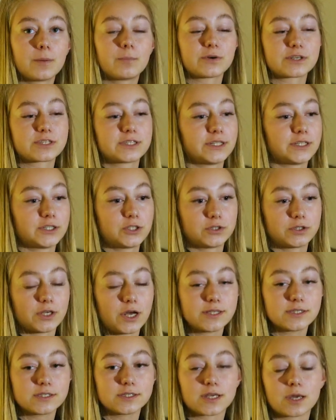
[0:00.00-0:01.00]
После этой
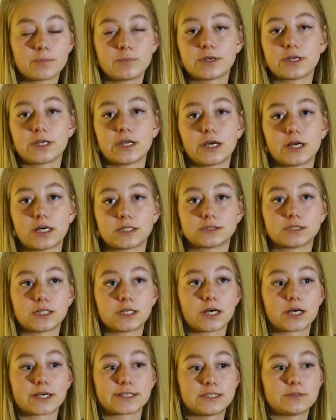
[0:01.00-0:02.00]
ситуации я
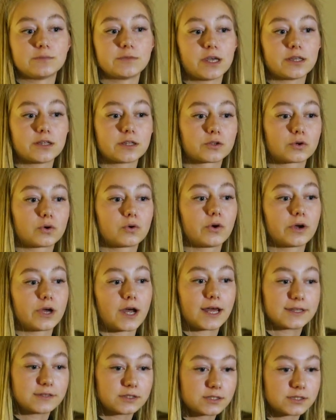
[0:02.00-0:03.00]
переехала к семье на другой
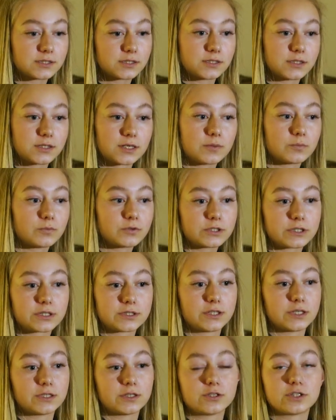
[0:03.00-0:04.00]
адрес и никому
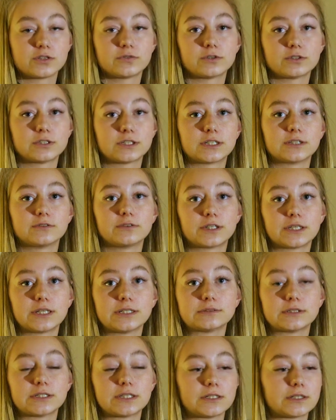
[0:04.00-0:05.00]
нигде ничего не
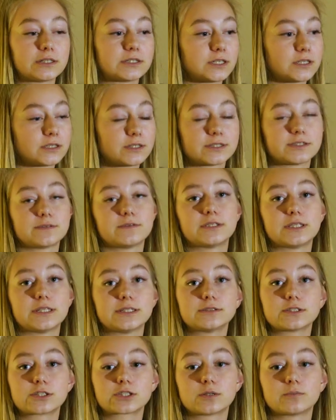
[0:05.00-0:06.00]
говорила и нигде не
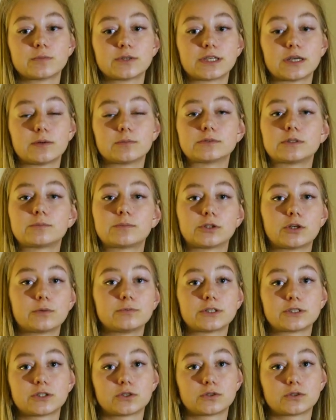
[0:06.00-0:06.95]
светила, чтобы не было подобных